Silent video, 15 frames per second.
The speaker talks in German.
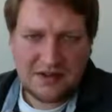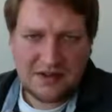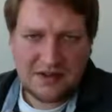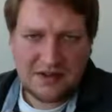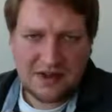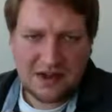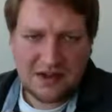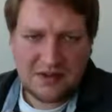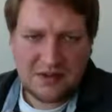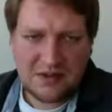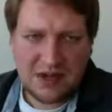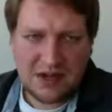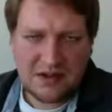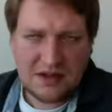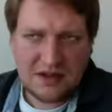Das ist der
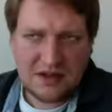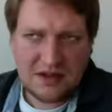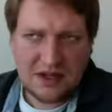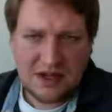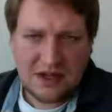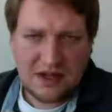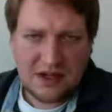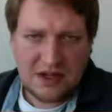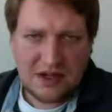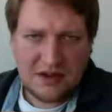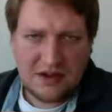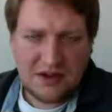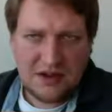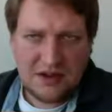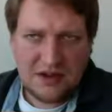sogenannte äh,
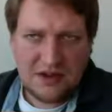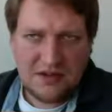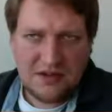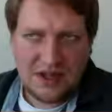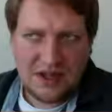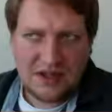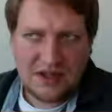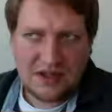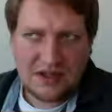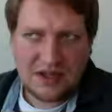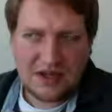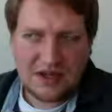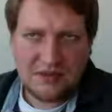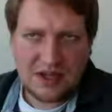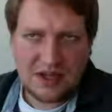goldene Weg.
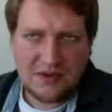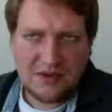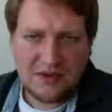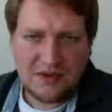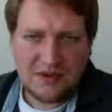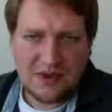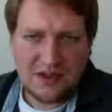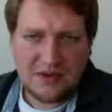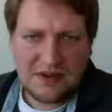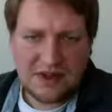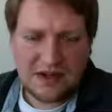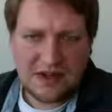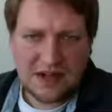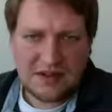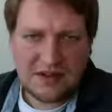Ähm, der grüne Weg
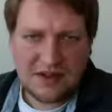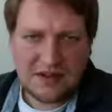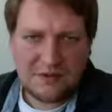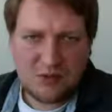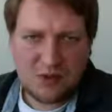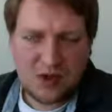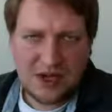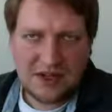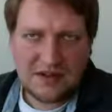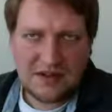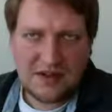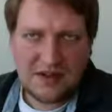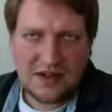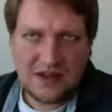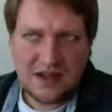wäre nach sechs
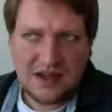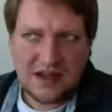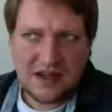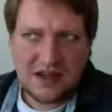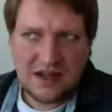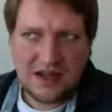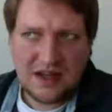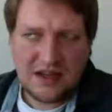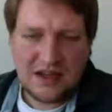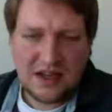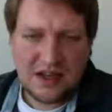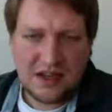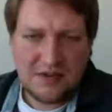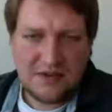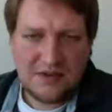Monaten äh,
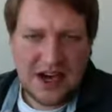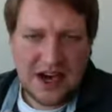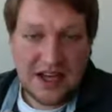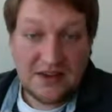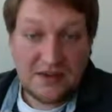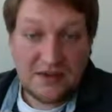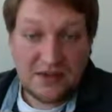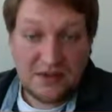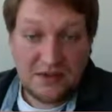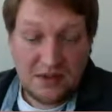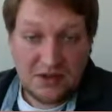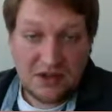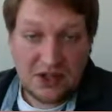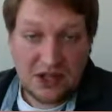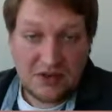jedem frei zur
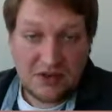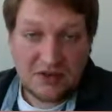Verfügung stellt.